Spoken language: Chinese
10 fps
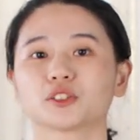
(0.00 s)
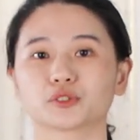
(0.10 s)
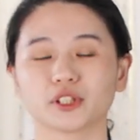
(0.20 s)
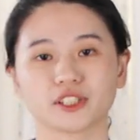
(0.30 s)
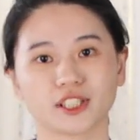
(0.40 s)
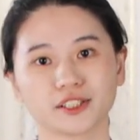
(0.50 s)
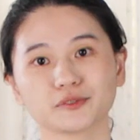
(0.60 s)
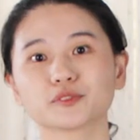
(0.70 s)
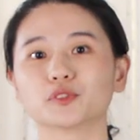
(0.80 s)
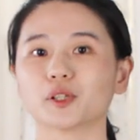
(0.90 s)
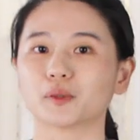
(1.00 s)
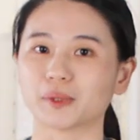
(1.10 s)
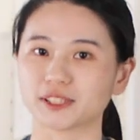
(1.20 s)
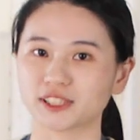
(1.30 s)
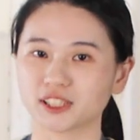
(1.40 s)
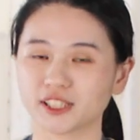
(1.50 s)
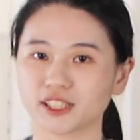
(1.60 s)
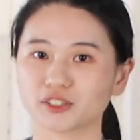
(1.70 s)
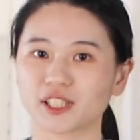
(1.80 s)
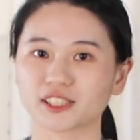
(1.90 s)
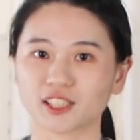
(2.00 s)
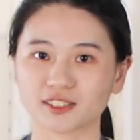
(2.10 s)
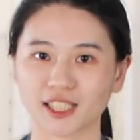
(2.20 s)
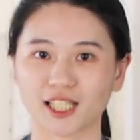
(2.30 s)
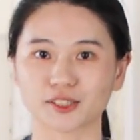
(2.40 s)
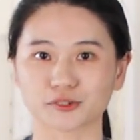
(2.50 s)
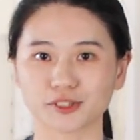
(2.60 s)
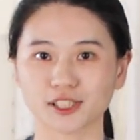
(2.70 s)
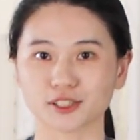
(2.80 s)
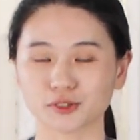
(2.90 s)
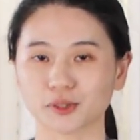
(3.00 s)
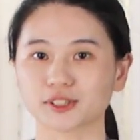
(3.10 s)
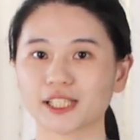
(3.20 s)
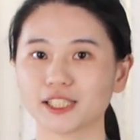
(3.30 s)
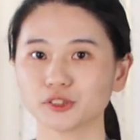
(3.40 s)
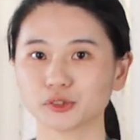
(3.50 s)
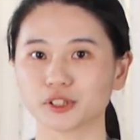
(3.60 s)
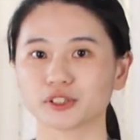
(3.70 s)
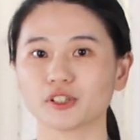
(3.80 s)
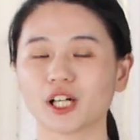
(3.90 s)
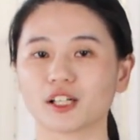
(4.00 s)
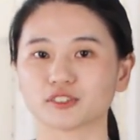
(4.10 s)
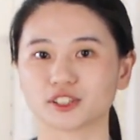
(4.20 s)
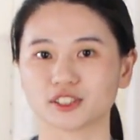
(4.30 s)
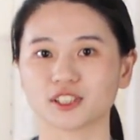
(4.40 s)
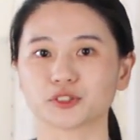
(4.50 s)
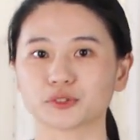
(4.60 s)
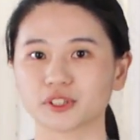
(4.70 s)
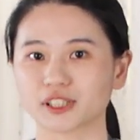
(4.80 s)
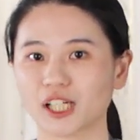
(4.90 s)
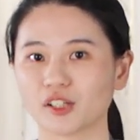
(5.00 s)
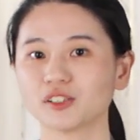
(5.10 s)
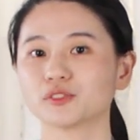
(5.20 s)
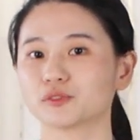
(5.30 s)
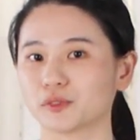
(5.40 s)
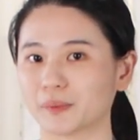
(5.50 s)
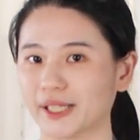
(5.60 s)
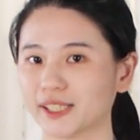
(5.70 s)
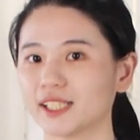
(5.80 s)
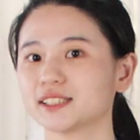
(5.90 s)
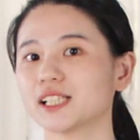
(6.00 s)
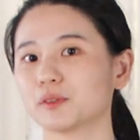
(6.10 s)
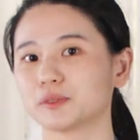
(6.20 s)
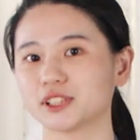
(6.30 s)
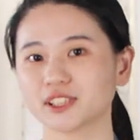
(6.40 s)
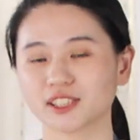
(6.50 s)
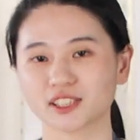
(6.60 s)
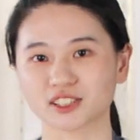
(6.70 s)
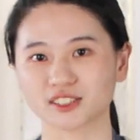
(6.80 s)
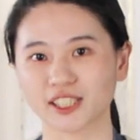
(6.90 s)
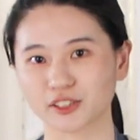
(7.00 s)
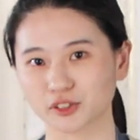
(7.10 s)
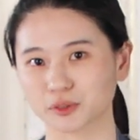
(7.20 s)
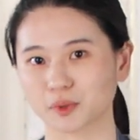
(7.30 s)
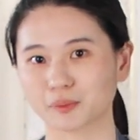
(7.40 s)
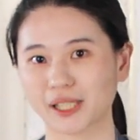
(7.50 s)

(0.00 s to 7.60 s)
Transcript: 所以呢，我们今天就来教大家如何做单纯又好吃的雪糕。我们来看一下我们今天的食材有什么